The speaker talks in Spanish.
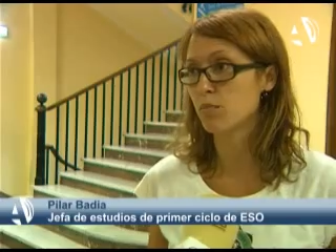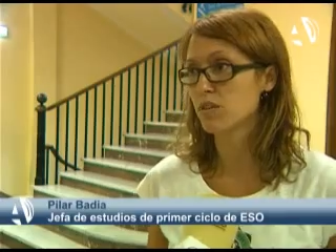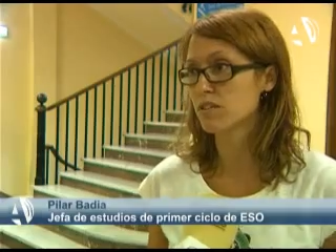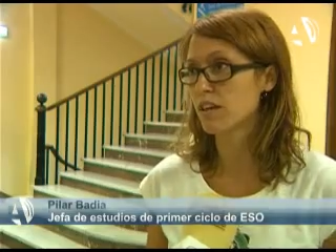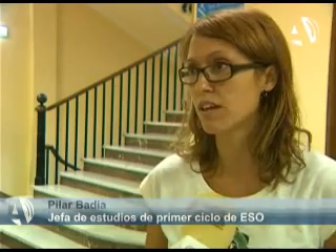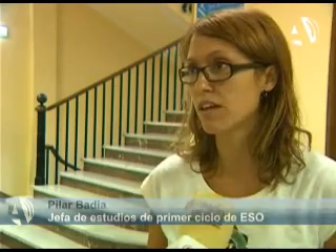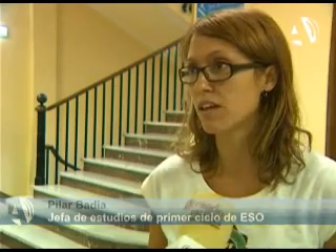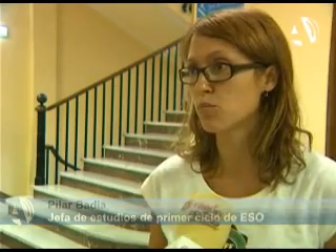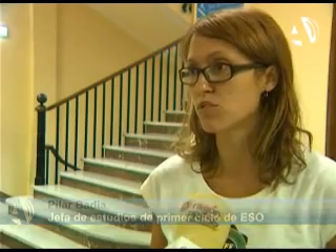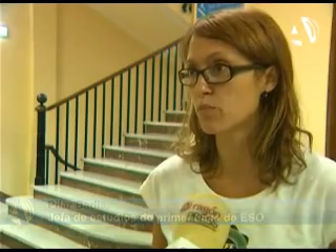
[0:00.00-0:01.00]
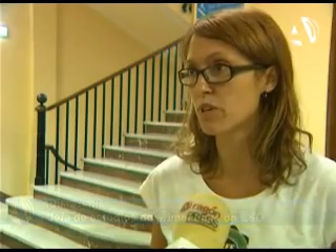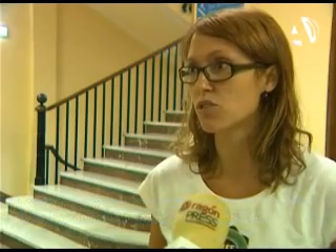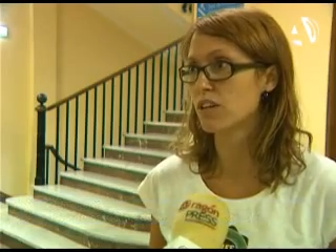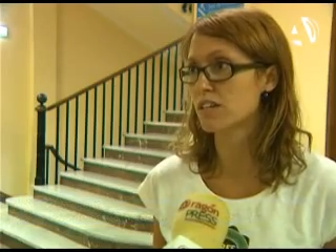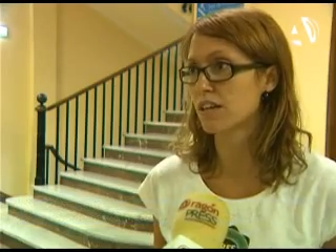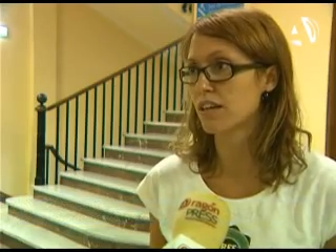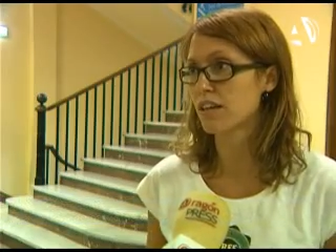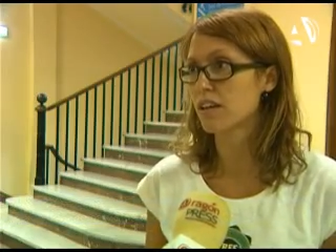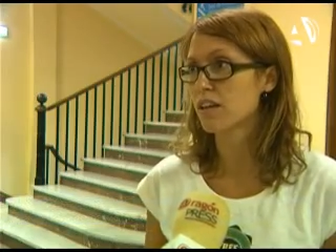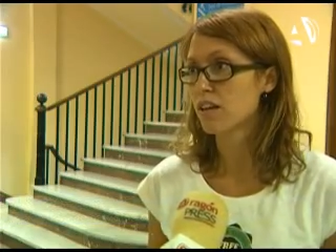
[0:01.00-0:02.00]
pues, de muchas personas
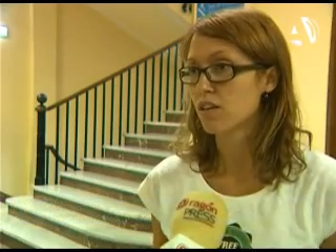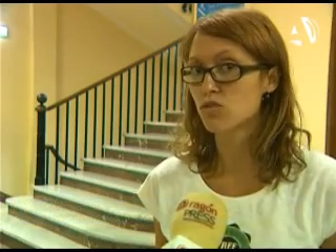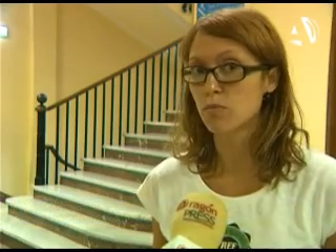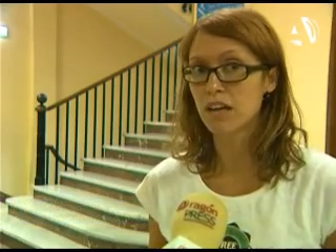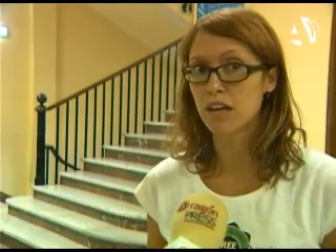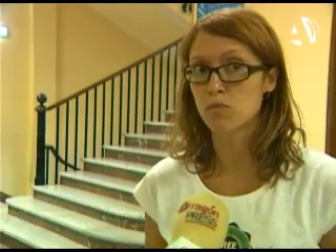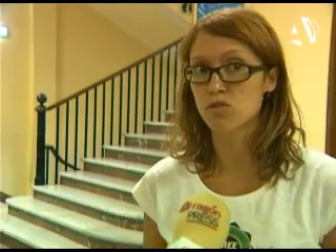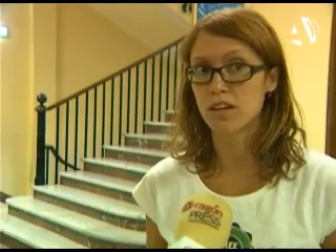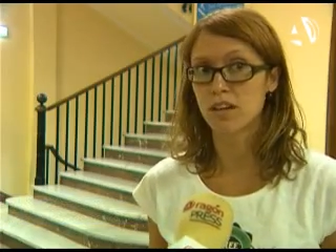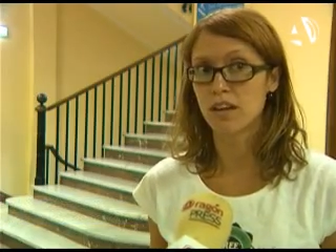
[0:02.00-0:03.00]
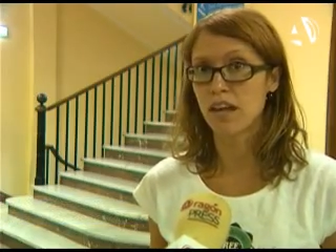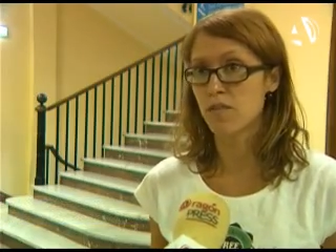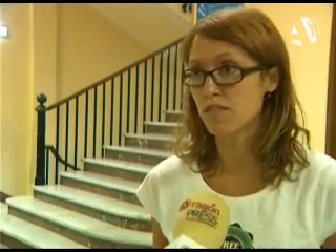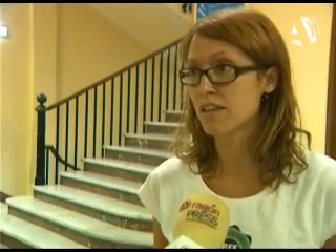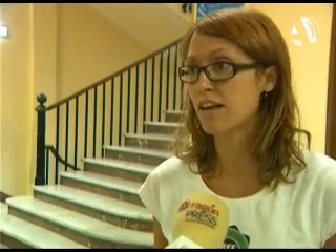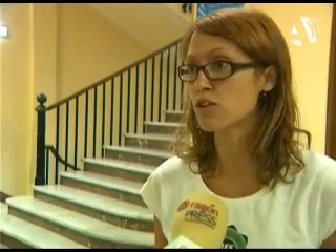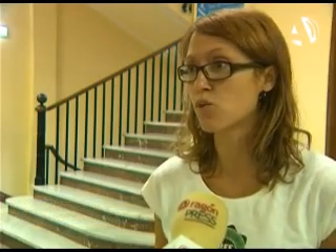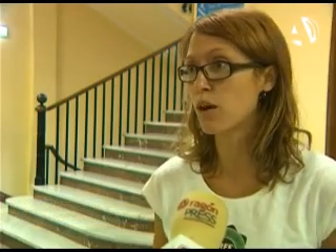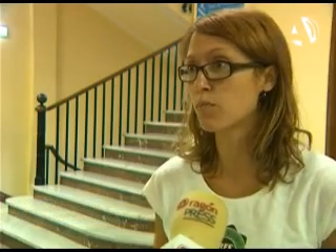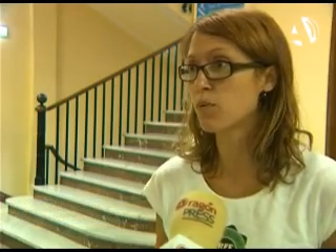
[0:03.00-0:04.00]
que nos implicamos en la defensa de la
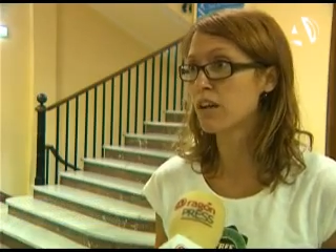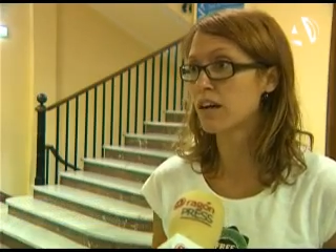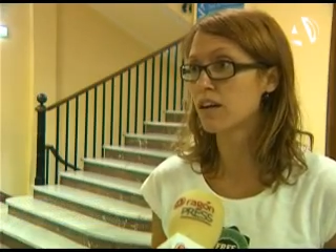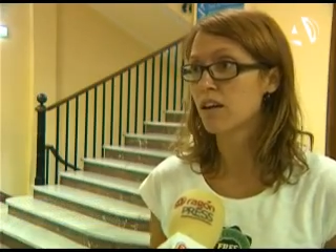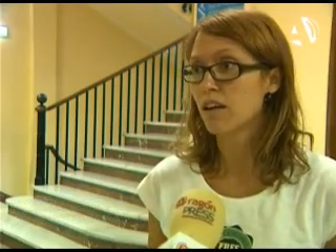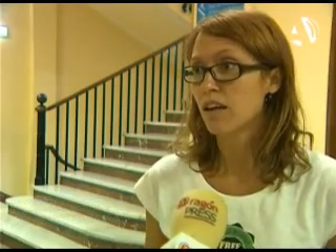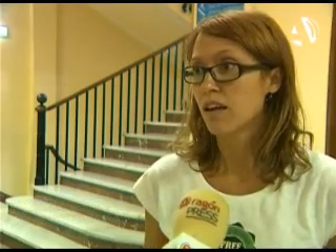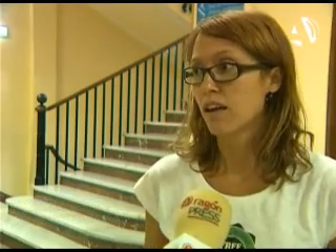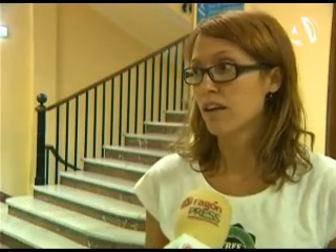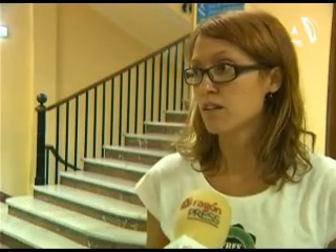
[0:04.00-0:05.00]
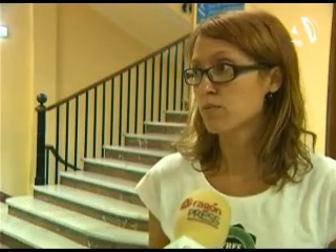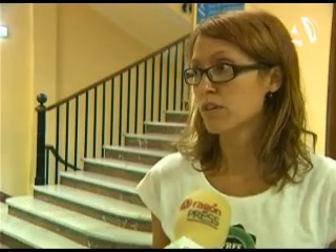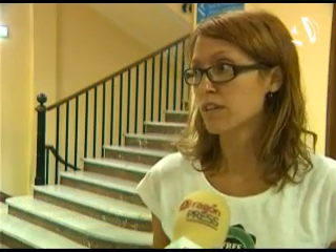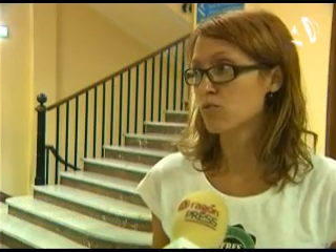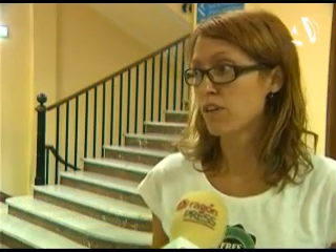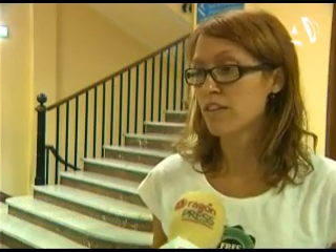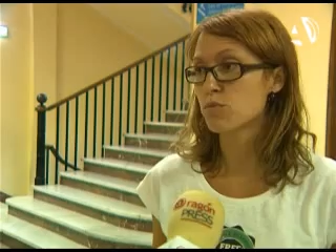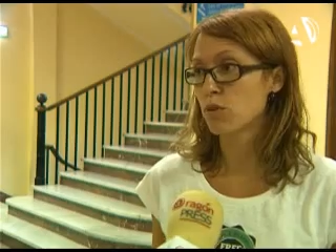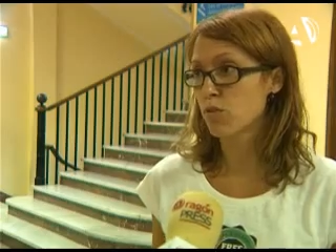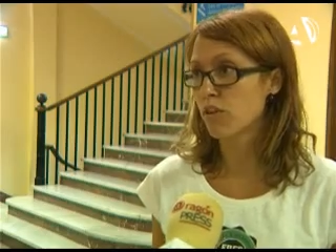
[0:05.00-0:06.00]
escuela pública que es pues, una
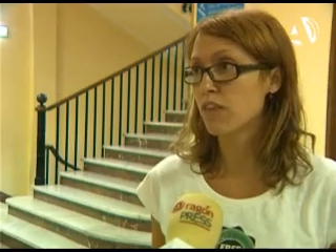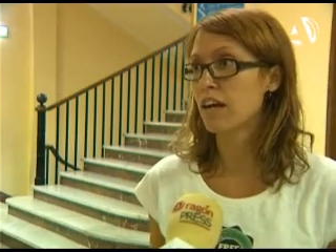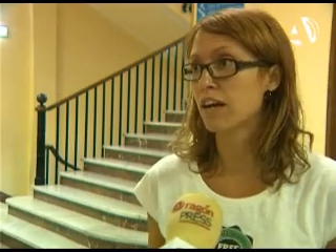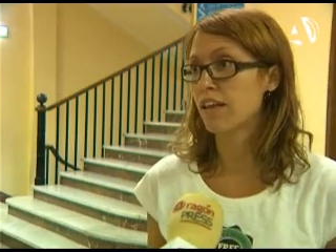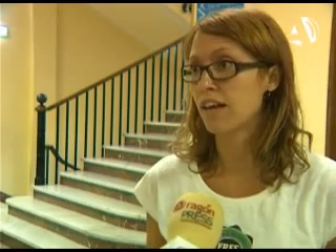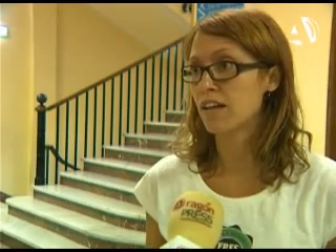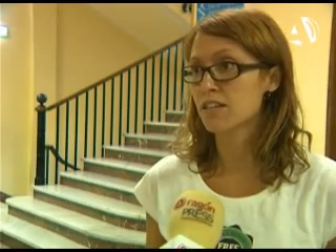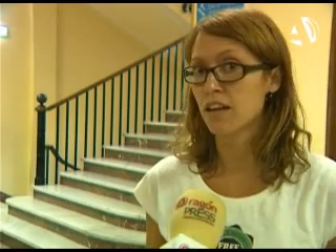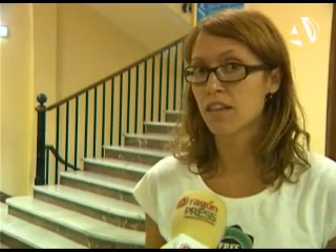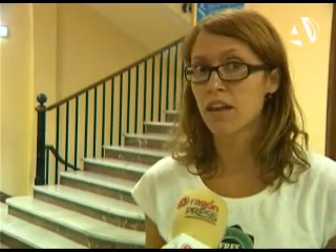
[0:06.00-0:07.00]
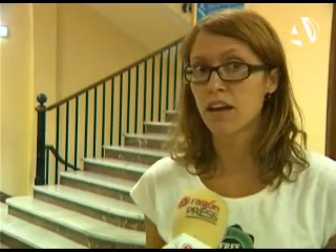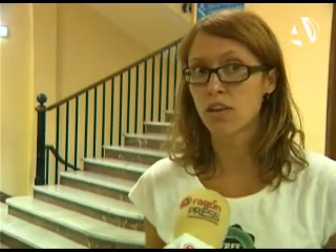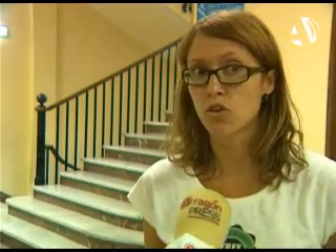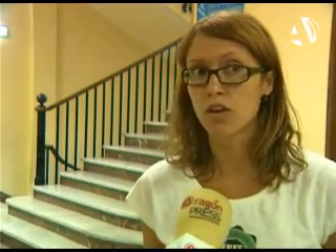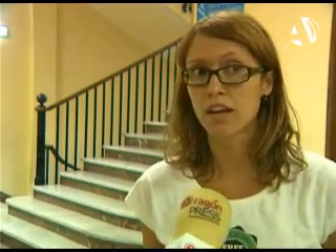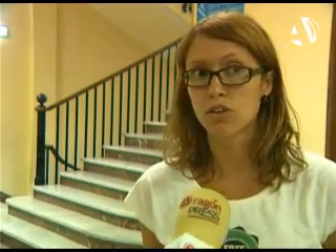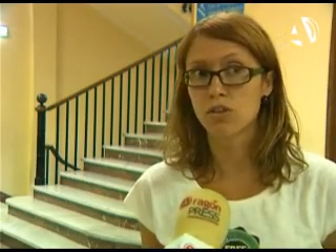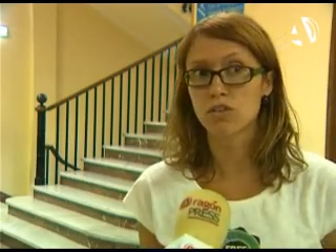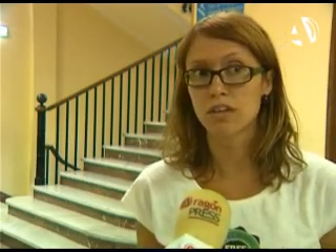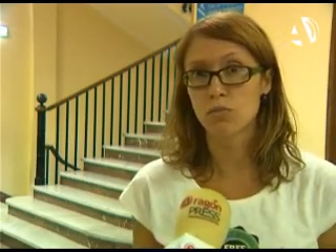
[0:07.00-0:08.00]
disminución de la calidad de la enseñanza. que en
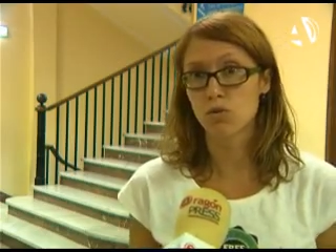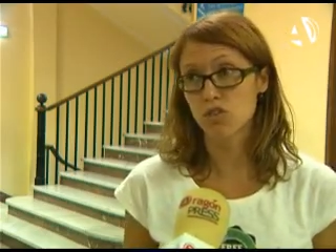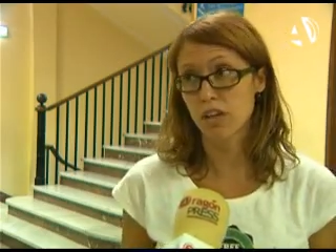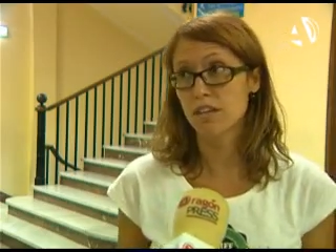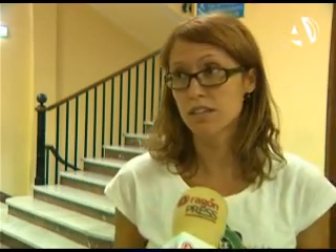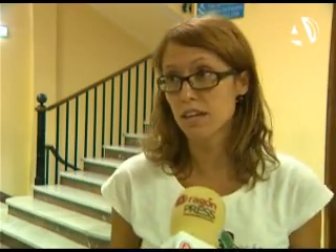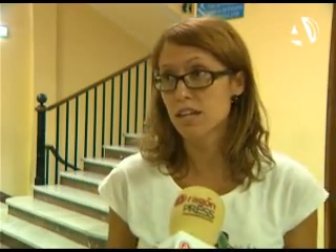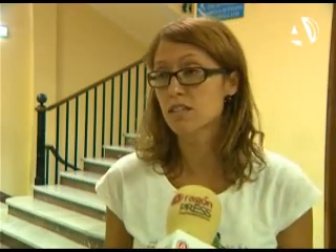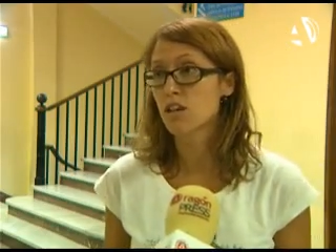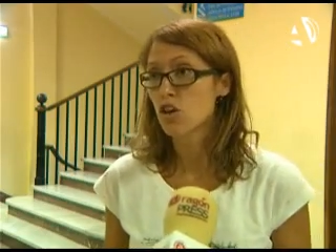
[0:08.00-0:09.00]
concreto tenemos 16